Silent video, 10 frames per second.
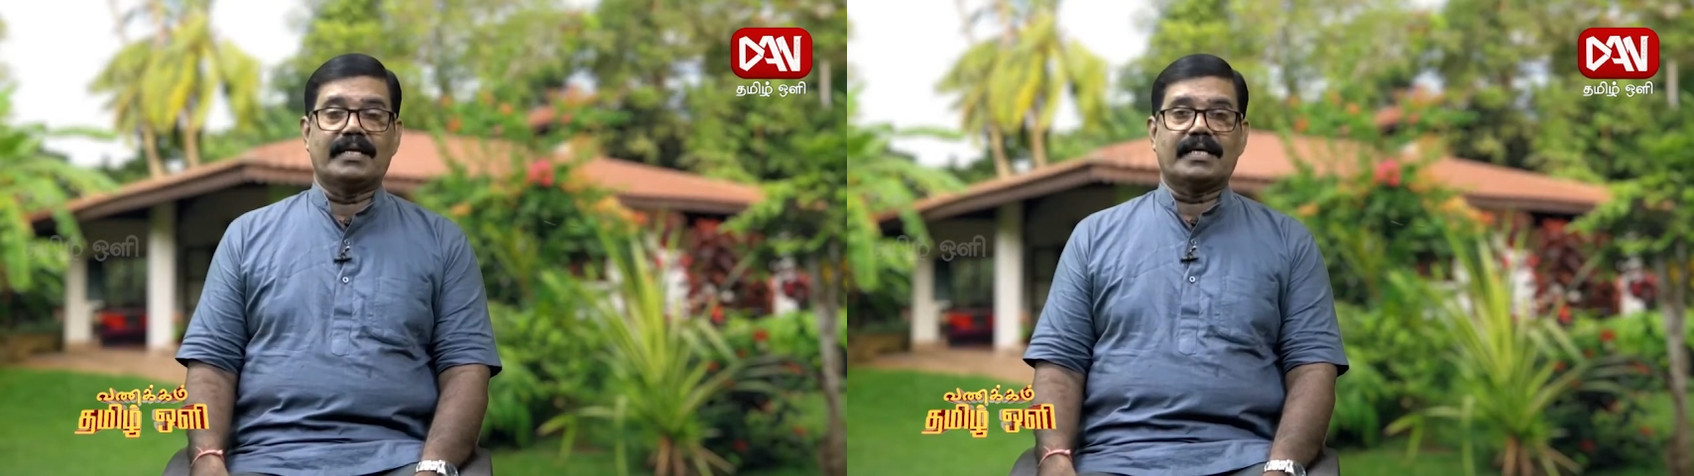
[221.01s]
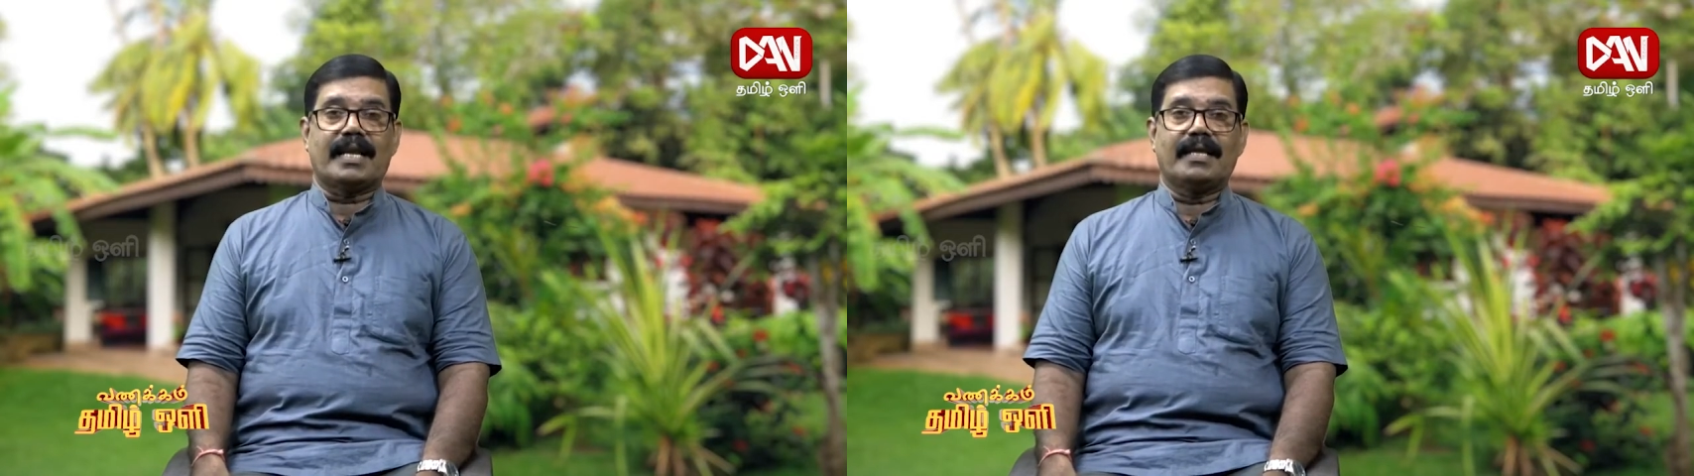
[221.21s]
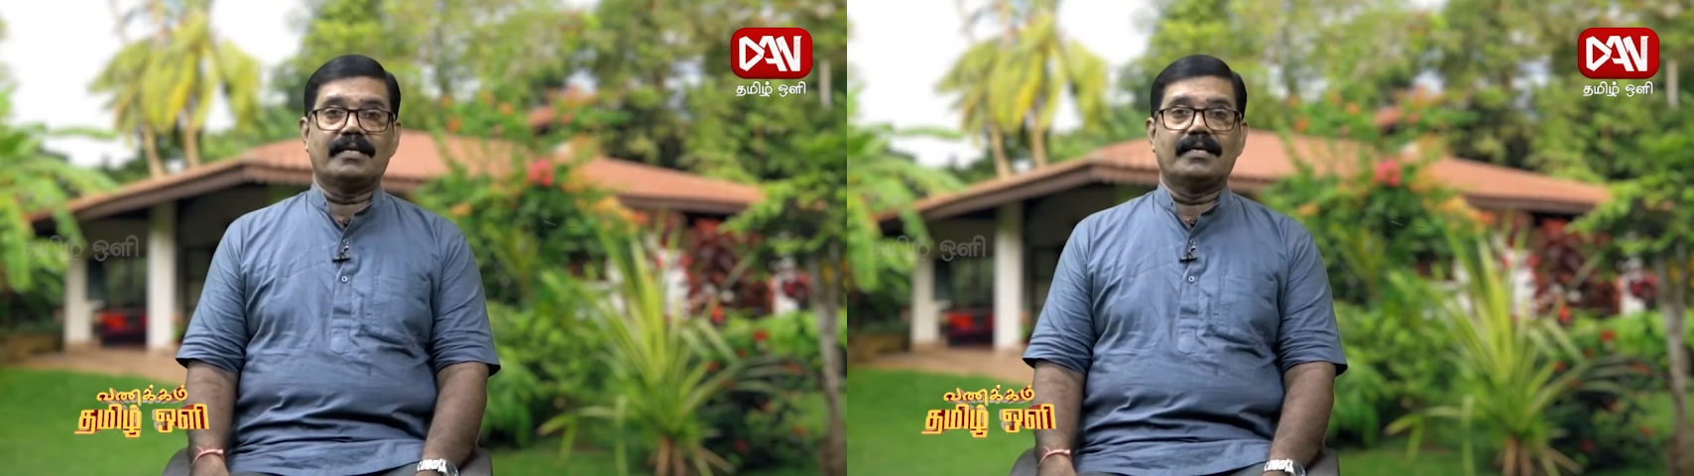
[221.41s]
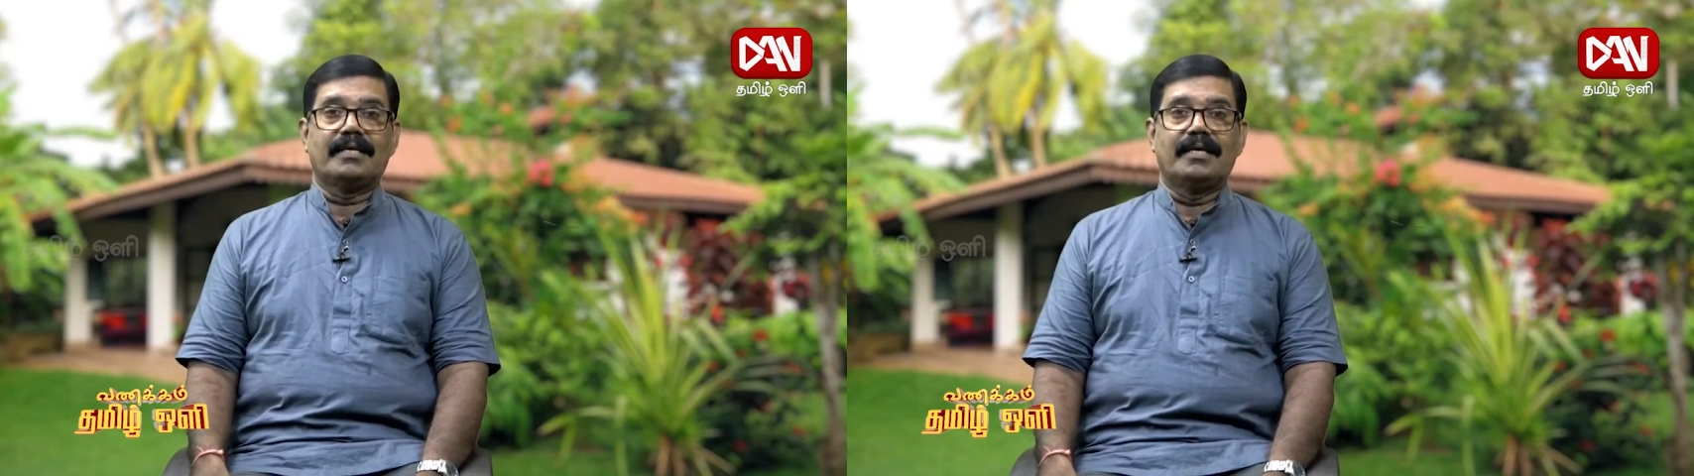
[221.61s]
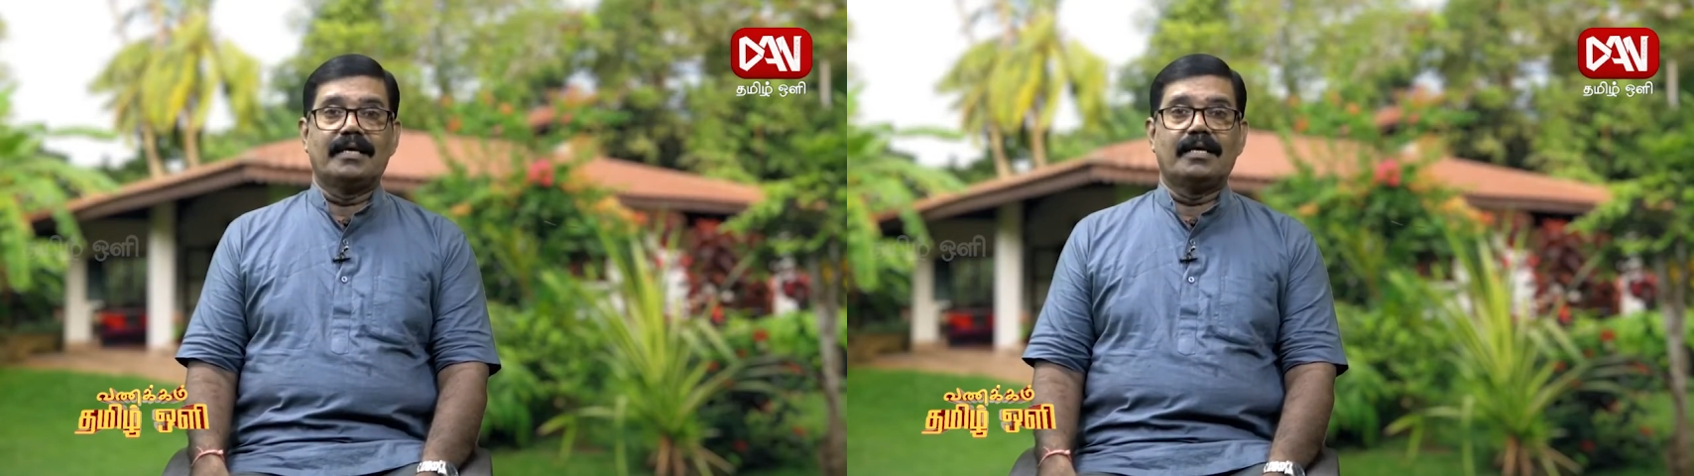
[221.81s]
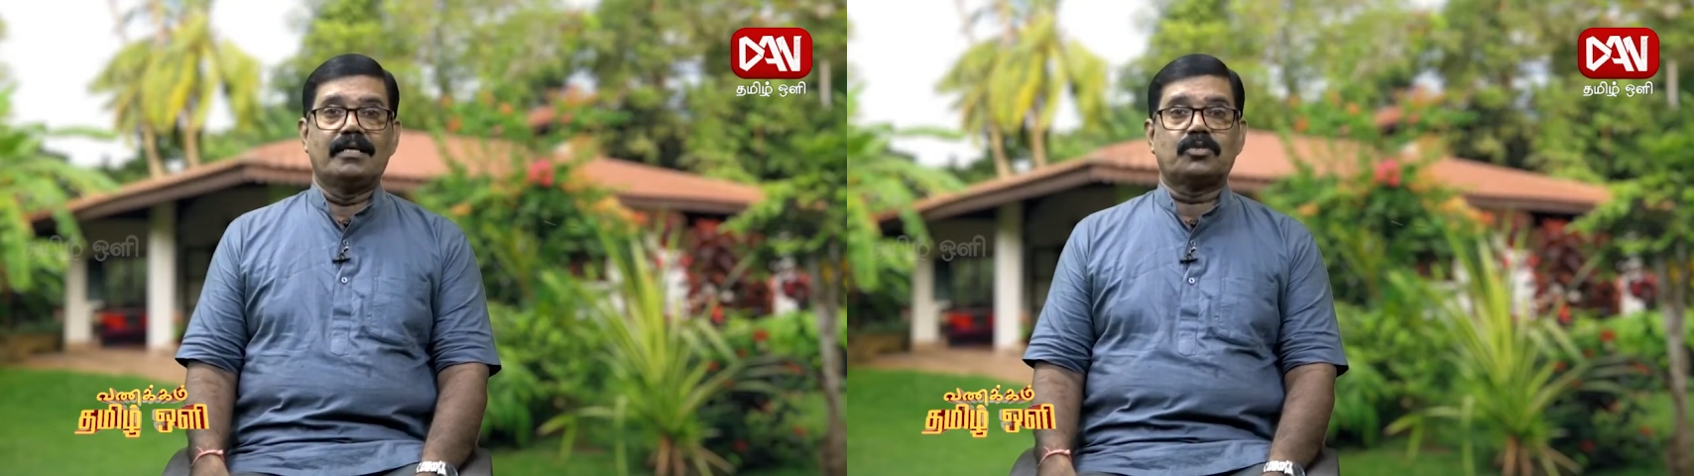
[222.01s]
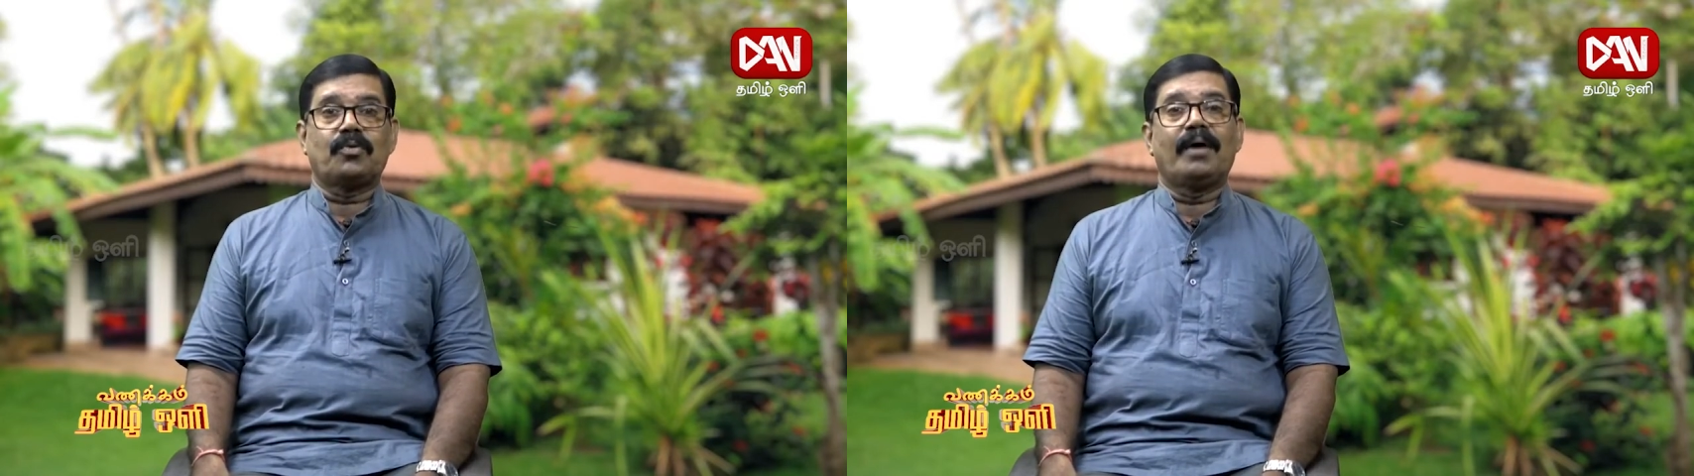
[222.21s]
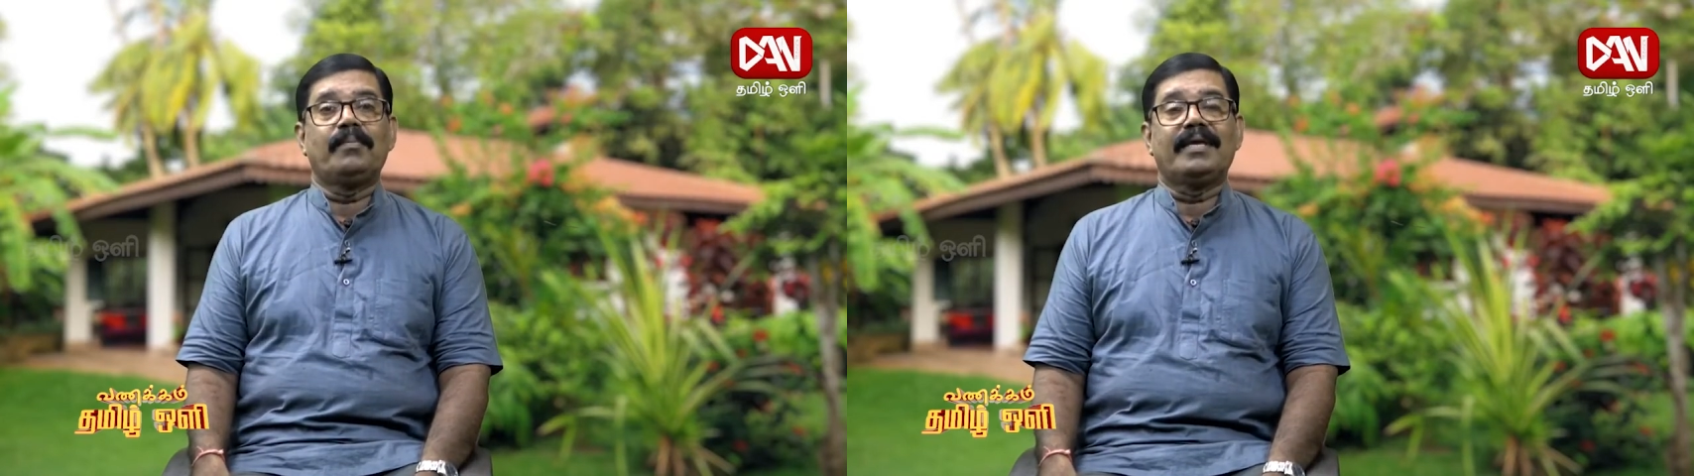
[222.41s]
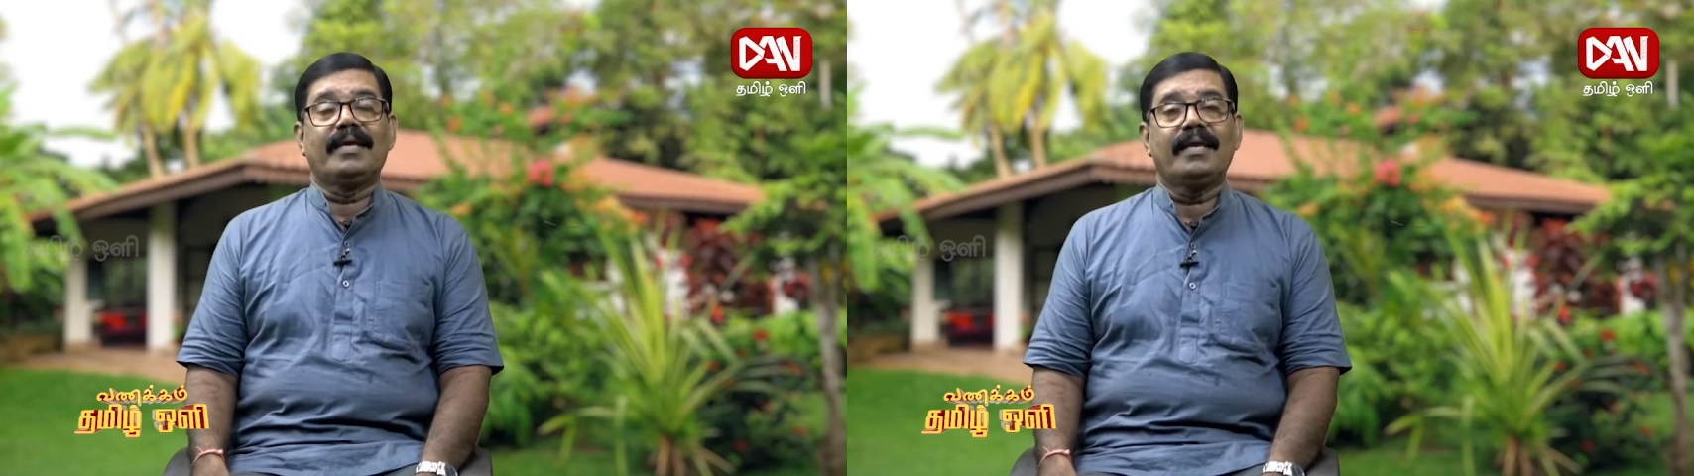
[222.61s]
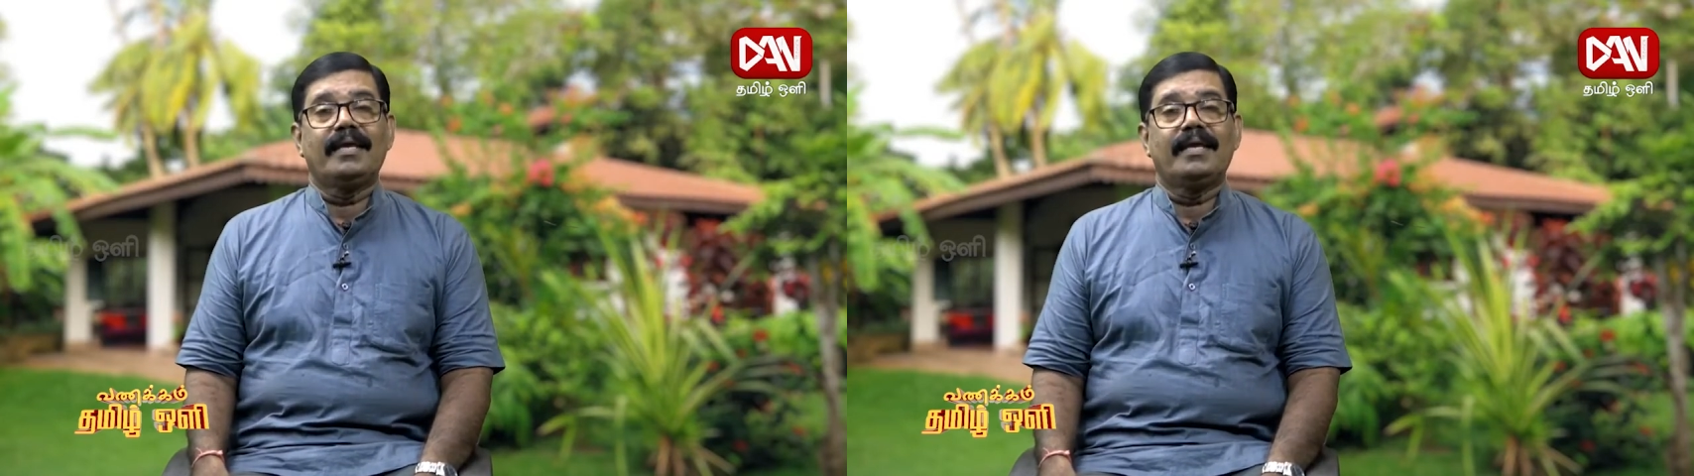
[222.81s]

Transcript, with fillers: கேட்கிறான் சுவாமி